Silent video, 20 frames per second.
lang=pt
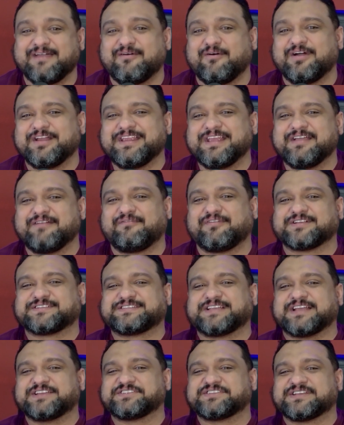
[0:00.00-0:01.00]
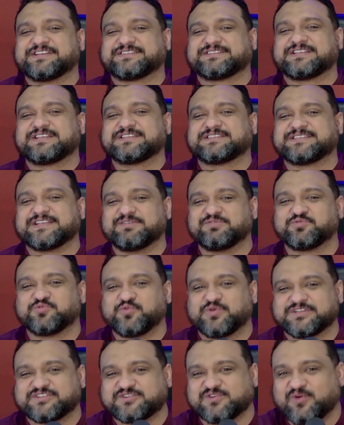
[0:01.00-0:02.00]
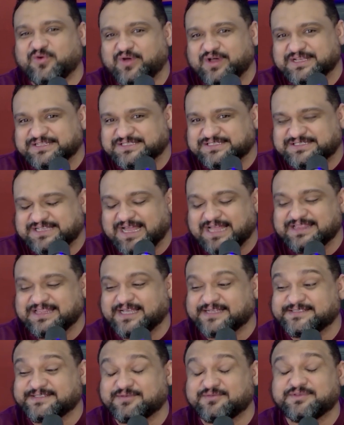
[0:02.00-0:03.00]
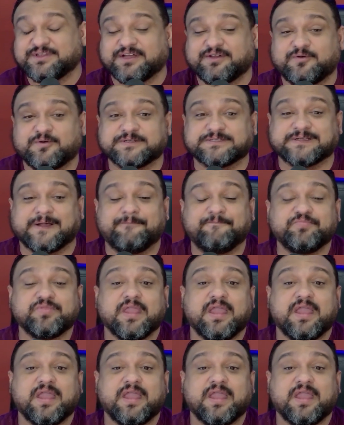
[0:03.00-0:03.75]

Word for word: Roninho, você disse que são duas coisas. Cadê a segunda coisa?